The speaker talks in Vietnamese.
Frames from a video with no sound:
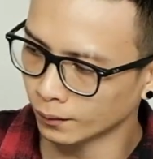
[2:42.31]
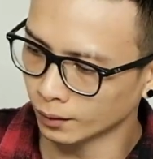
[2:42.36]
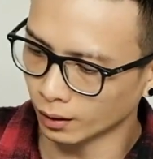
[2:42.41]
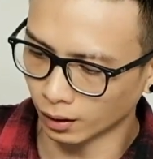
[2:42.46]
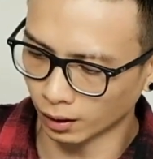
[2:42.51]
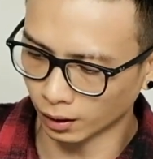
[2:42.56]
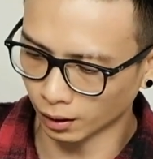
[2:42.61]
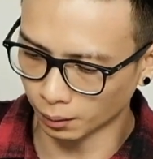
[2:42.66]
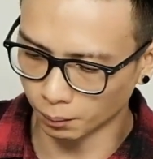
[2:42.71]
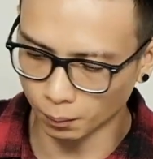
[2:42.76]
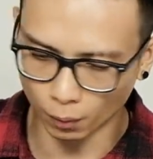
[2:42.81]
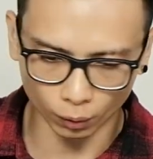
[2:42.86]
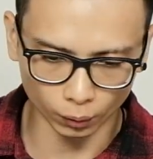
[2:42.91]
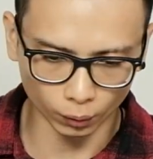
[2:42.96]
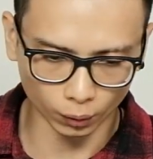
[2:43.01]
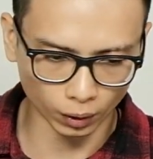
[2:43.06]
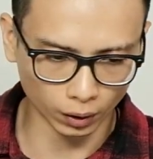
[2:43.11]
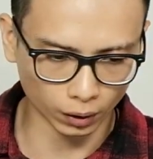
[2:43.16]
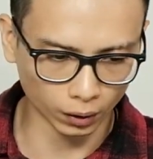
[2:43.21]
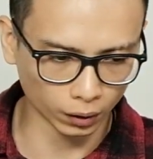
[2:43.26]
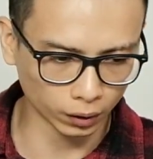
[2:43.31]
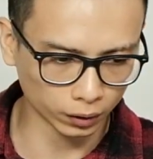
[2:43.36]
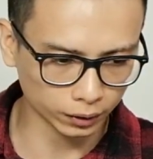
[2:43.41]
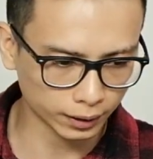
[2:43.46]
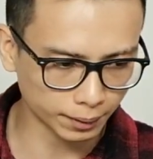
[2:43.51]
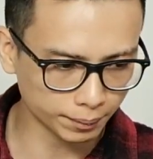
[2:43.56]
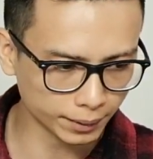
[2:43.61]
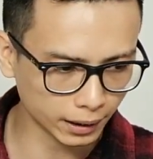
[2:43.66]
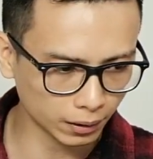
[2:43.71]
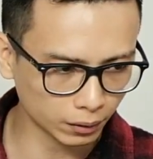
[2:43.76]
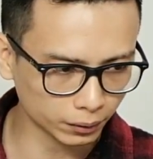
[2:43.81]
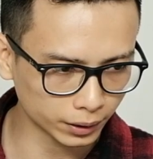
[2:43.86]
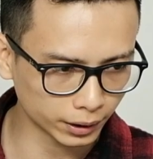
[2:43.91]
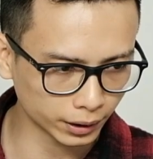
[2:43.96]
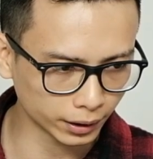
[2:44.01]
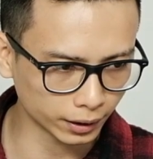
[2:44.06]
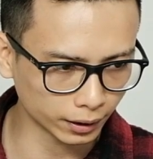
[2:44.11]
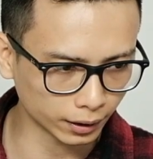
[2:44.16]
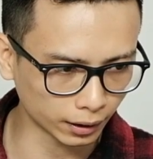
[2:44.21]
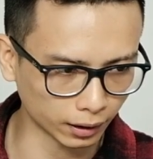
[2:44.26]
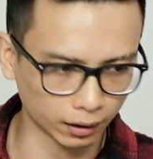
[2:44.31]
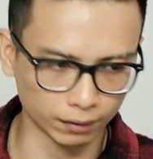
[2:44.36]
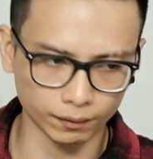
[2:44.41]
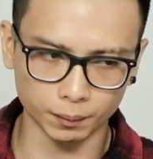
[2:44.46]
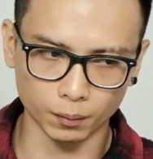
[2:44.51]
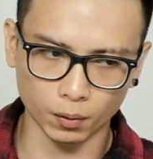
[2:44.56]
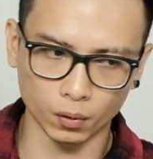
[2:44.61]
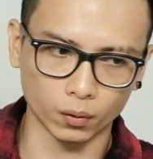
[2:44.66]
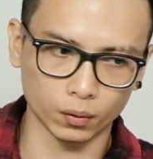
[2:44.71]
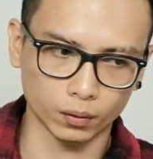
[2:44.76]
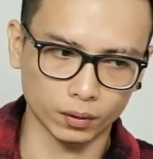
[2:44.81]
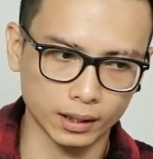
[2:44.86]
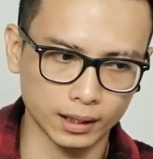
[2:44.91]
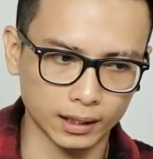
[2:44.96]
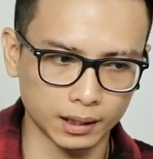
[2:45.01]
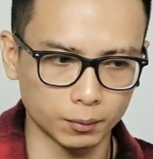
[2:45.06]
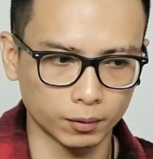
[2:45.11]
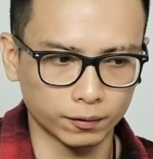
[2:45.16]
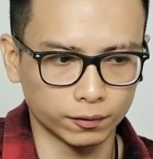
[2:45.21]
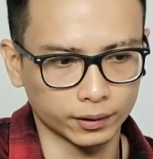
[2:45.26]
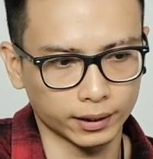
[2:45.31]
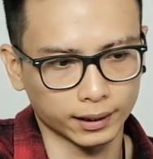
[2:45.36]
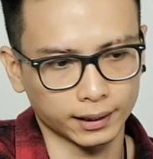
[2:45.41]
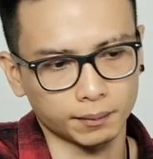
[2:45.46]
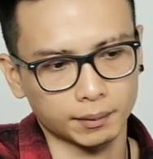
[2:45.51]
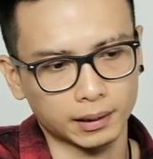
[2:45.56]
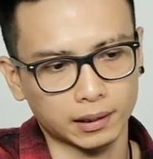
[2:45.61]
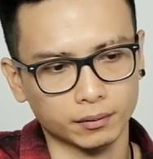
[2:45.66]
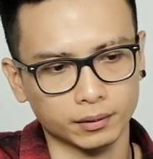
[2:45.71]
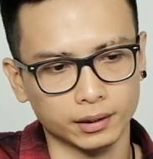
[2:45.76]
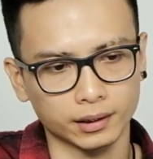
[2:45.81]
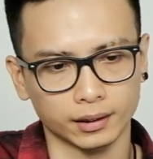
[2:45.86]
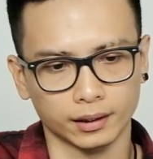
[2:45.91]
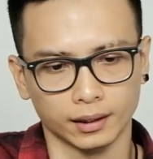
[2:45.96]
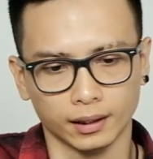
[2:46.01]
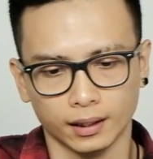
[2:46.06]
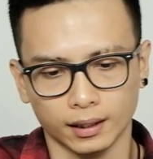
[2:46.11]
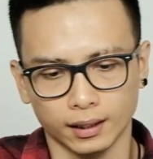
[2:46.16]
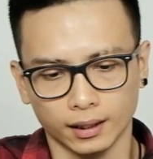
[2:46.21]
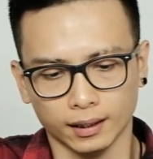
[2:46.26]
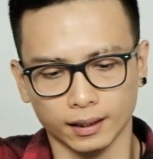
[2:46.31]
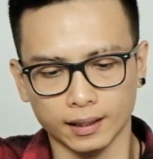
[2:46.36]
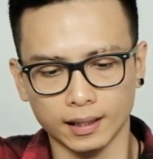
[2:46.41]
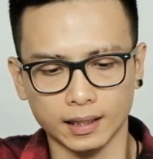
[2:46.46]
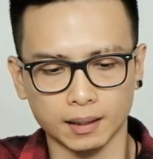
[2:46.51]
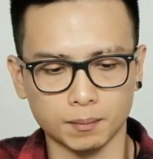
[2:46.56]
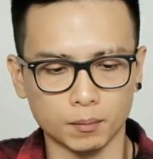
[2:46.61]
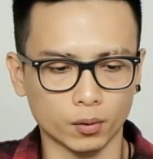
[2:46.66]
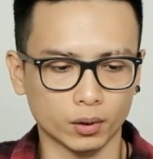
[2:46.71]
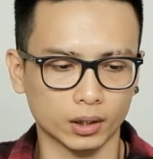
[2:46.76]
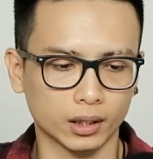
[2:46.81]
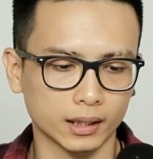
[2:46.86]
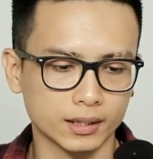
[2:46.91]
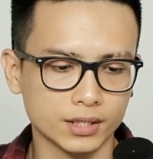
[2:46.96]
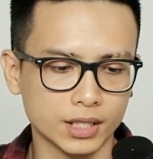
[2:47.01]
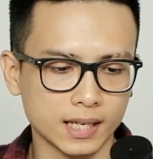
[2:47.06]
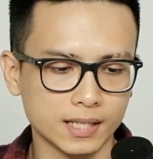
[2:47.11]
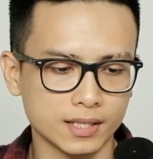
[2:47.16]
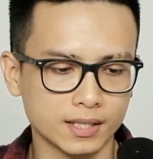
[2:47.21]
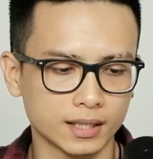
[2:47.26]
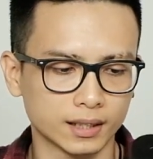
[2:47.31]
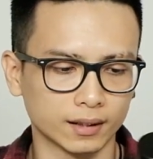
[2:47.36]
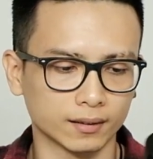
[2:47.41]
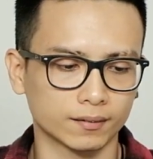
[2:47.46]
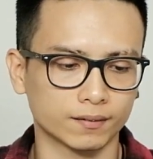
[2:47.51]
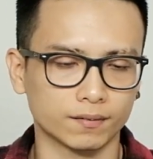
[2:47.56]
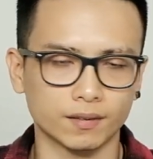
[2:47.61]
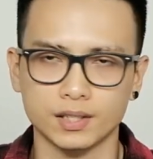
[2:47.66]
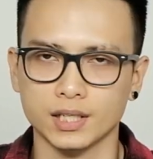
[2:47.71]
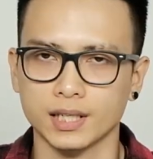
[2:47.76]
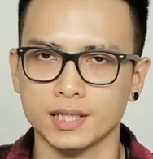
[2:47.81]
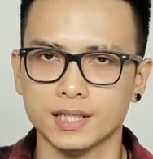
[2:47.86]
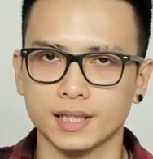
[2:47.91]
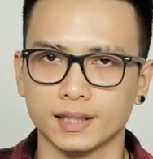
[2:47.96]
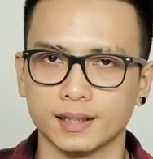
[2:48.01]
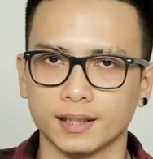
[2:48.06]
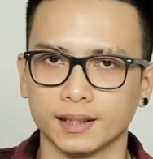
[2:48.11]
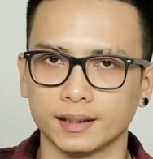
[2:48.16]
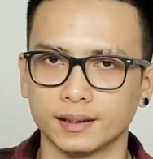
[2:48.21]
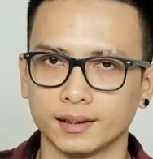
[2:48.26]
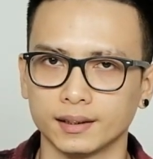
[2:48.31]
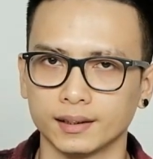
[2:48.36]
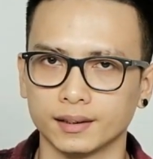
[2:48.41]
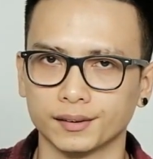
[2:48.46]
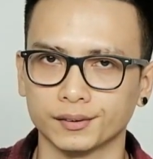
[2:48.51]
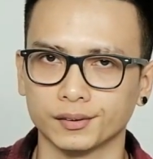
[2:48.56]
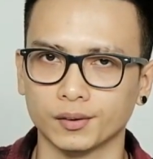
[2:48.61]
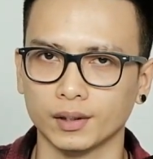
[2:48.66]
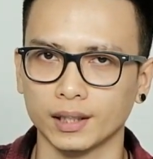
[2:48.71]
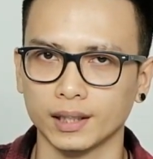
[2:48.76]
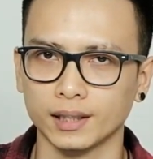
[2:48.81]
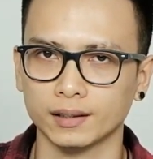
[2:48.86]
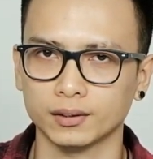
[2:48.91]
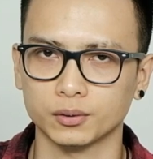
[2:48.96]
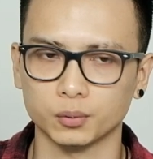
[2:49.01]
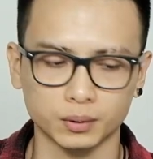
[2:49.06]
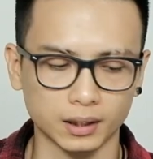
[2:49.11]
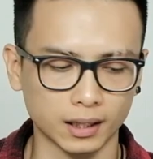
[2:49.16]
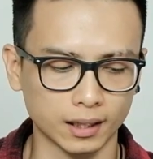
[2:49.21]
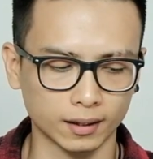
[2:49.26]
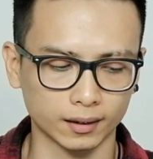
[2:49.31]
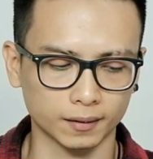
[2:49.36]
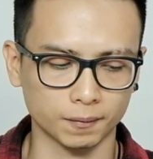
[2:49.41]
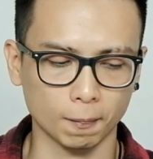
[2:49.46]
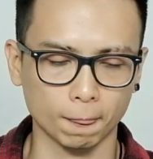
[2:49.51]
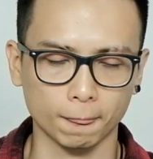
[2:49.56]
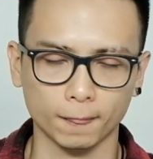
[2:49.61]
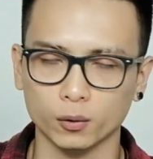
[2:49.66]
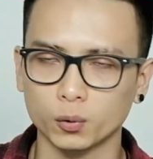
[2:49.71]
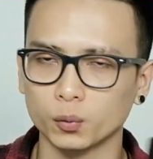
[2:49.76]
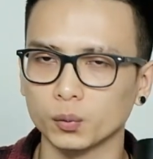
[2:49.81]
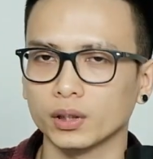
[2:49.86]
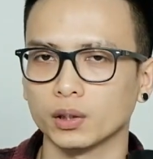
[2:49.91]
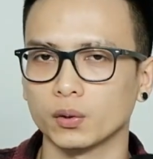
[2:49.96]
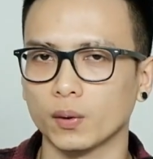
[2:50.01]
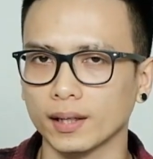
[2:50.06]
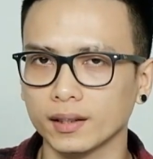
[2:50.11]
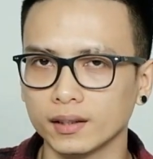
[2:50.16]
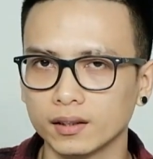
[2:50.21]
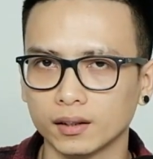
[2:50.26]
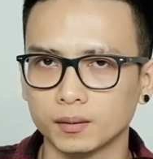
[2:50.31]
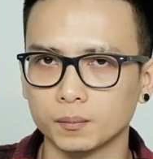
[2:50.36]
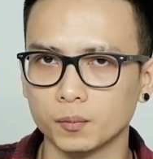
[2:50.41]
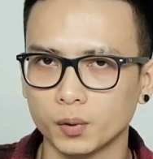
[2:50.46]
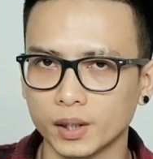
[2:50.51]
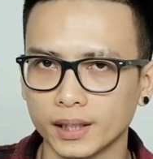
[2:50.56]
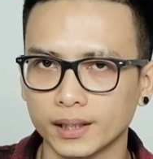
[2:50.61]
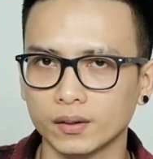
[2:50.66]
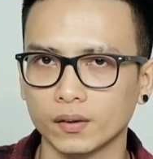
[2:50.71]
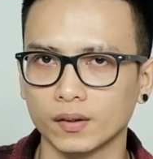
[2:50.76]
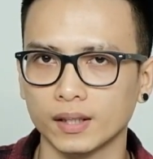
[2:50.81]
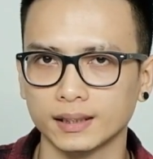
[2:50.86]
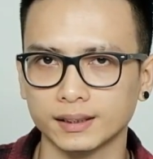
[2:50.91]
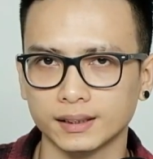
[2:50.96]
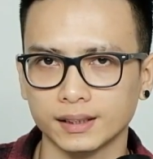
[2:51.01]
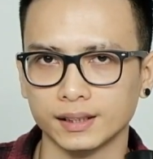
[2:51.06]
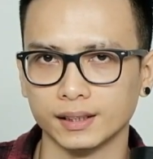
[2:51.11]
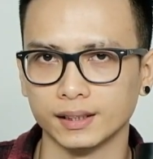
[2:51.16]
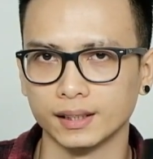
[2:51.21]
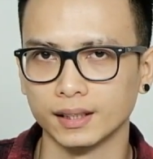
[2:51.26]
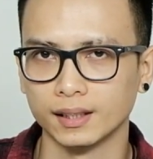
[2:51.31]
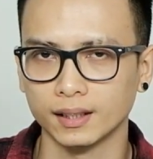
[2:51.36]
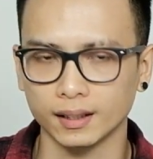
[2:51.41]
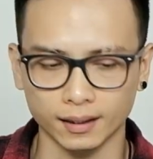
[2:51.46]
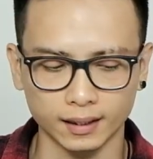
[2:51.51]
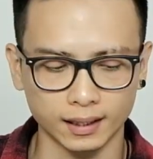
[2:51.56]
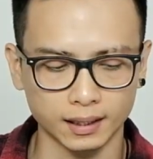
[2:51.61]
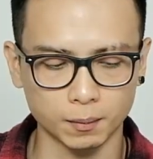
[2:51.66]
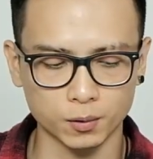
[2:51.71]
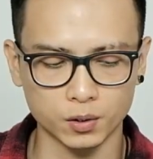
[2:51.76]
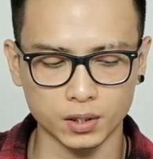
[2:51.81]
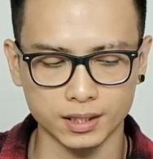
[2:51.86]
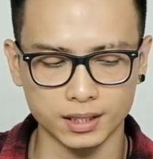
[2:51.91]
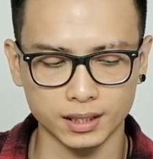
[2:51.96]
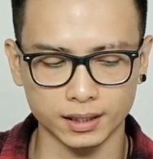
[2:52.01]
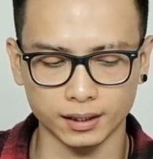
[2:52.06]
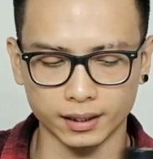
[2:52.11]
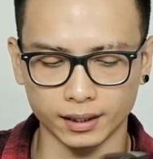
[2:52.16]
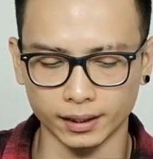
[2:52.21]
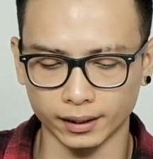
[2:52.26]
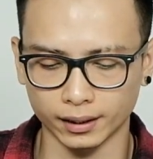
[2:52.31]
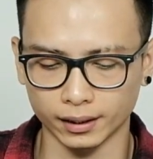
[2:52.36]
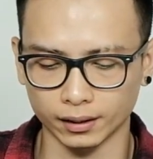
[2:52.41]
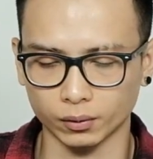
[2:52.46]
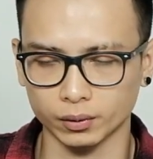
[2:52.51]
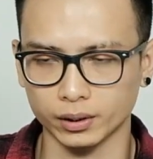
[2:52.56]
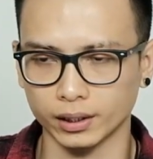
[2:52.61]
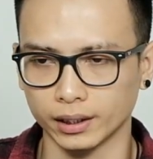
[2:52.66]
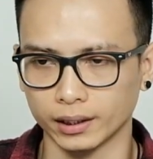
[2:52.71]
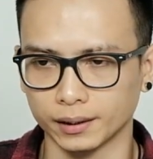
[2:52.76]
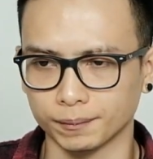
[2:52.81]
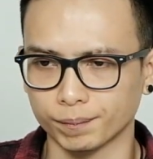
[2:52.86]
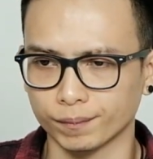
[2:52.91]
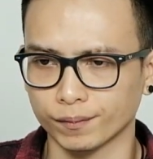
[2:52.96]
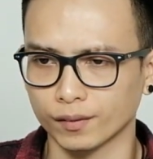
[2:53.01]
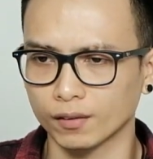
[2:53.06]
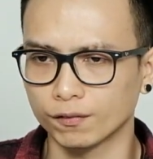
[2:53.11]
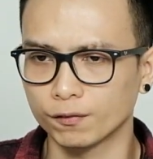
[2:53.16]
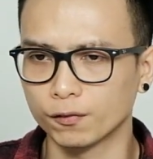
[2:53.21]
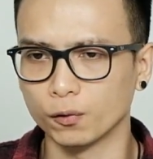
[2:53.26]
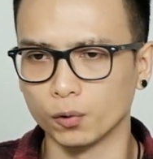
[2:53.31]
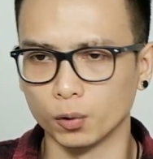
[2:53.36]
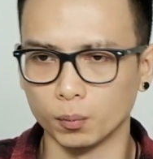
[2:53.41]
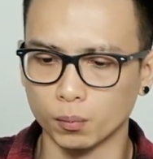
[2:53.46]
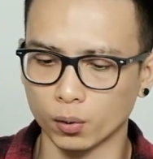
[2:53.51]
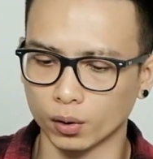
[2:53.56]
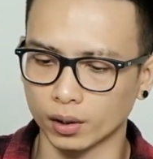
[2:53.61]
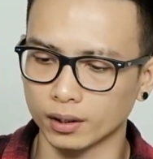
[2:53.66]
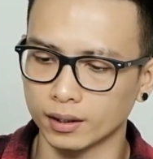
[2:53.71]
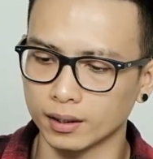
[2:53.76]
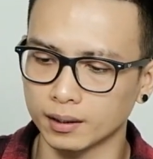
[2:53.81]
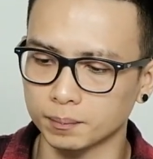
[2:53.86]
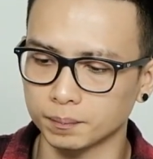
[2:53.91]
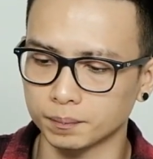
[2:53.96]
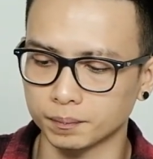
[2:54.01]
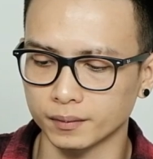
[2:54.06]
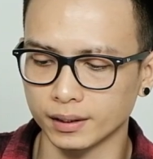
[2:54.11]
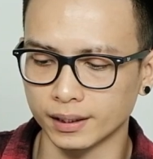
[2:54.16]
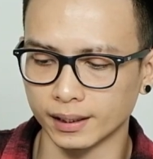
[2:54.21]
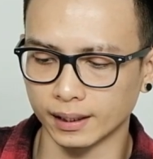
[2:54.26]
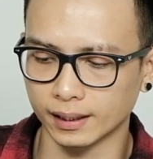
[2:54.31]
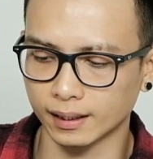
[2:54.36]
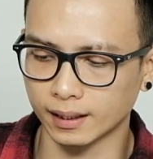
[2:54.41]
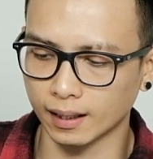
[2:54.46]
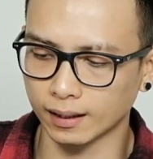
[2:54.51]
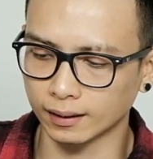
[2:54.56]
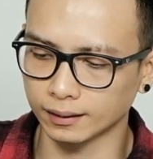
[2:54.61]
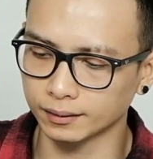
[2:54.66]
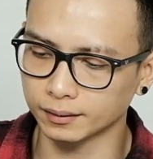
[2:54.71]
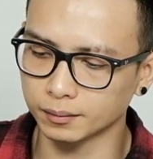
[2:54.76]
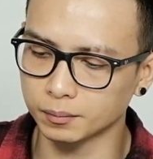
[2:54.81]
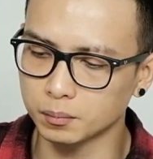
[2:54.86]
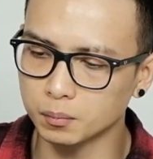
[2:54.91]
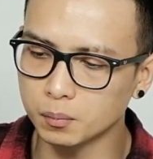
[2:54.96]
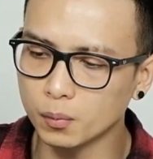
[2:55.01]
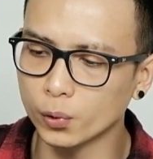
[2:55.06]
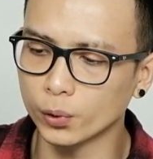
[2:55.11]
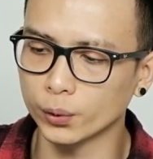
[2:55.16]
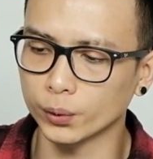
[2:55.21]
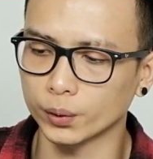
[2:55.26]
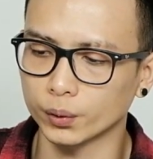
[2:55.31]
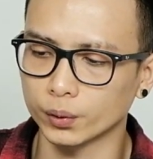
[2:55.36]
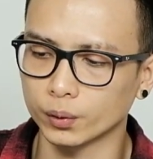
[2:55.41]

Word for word: À, bộ uh, tiếp theo thì à, không phải bộ đây là một phụ kiện tiếp theo thì đây là một cái chai xịt và chai xịt này thì có lẽ là chúng ta cũng có thể đoán được mục đích nó là gì đây là một chai xịt để có thể phủ một cái lớp để kháng bụi